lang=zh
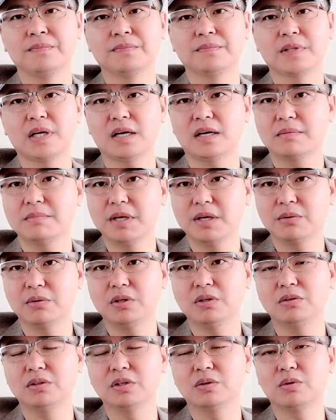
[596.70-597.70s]
它跟美国
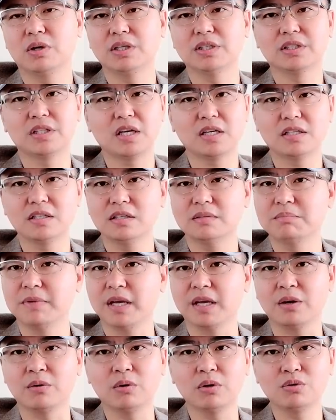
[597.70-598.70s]
有点关系，但是
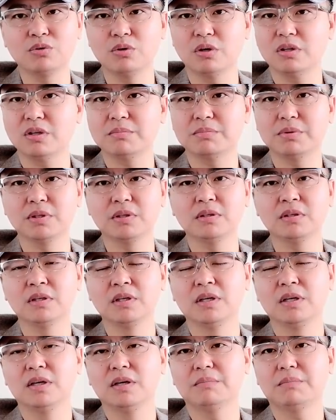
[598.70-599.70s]
美国绝对不能
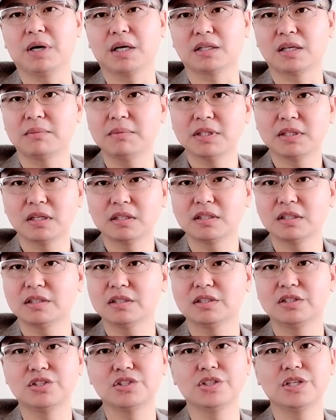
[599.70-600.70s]
把他们当成
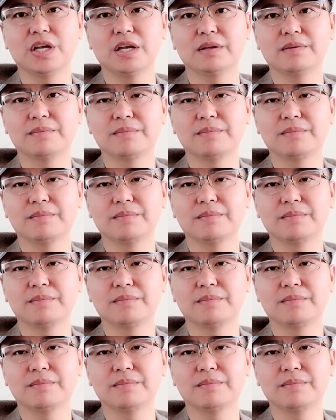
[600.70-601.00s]
是支点。